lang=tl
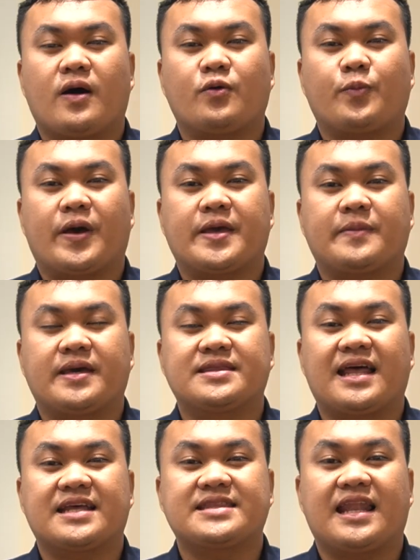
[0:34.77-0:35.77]
ako po ay may
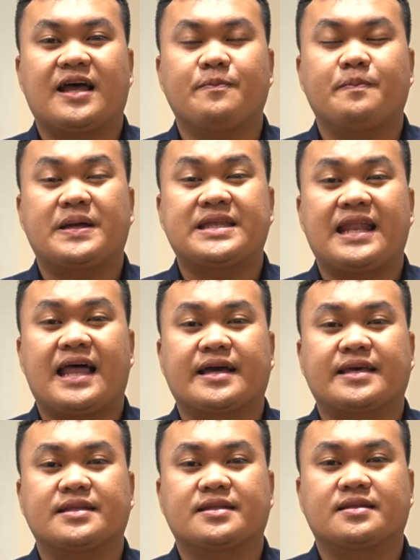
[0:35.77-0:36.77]
daladalang
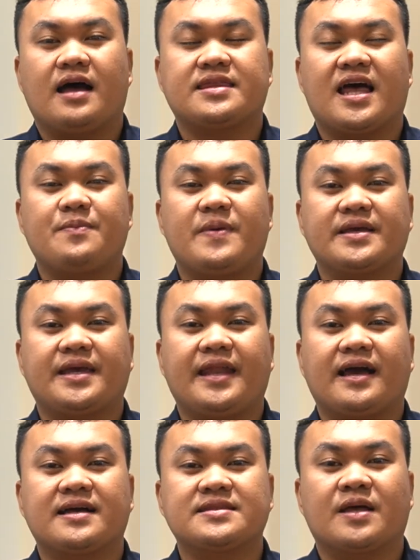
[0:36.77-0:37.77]
panalangin. At habang
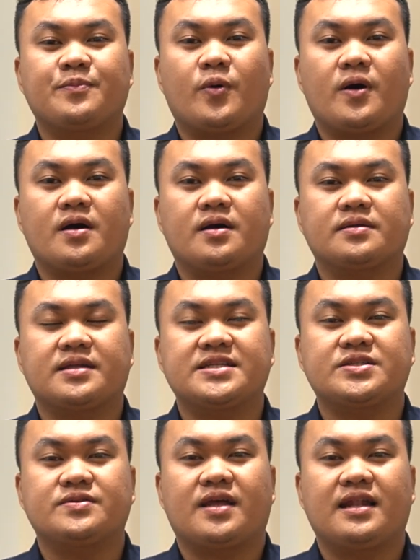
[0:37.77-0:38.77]
kinakanta po ang
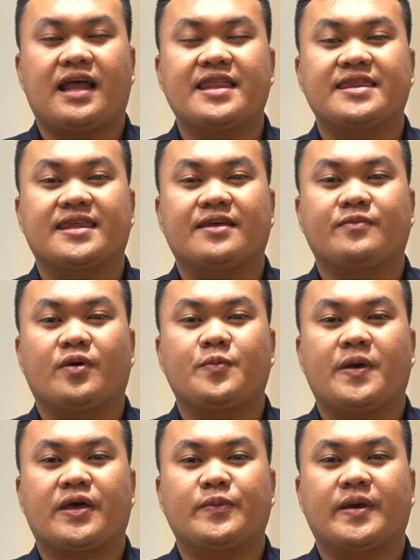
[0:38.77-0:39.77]
National Anthem of
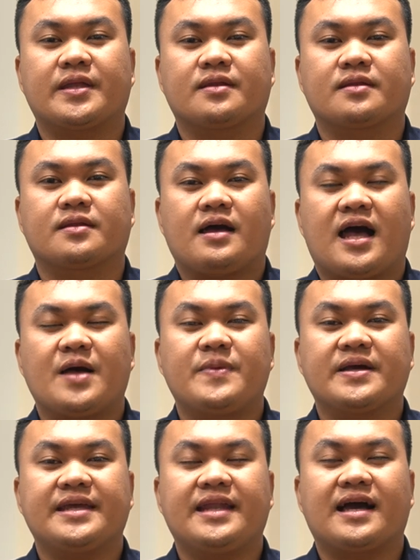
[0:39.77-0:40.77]
Heaven,
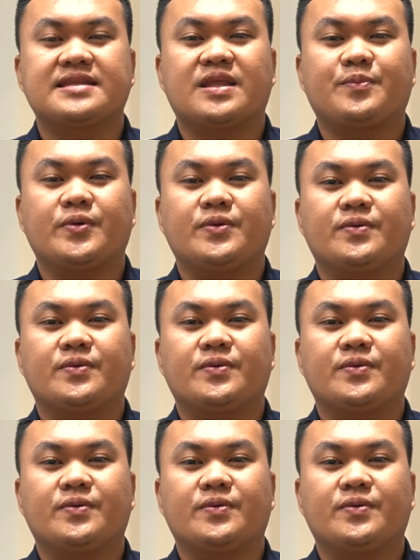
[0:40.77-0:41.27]
habang kinakanta po